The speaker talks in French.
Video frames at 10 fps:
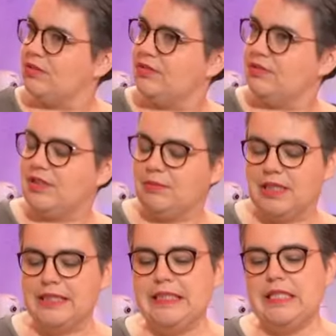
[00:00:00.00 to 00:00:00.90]
à fait fiable.
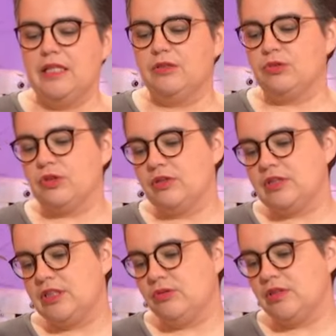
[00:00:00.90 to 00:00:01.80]
Donc eux, ce
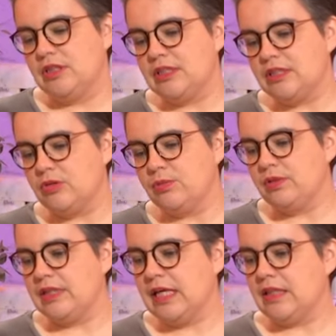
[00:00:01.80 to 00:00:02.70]
qu'ils nous disent, c'est qu'on peut le
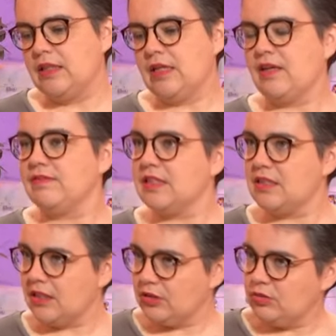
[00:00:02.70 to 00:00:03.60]
garder à
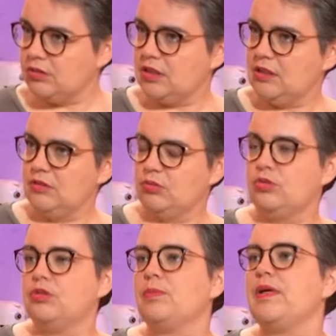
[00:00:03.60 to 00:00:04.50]
25 degrés. Donc une
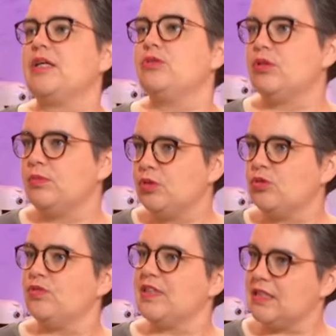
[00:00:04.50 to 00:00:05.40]
température ambiante de
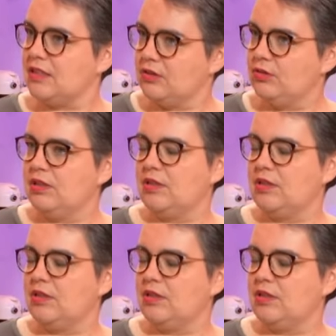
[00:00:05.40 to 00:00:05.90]
25 degrés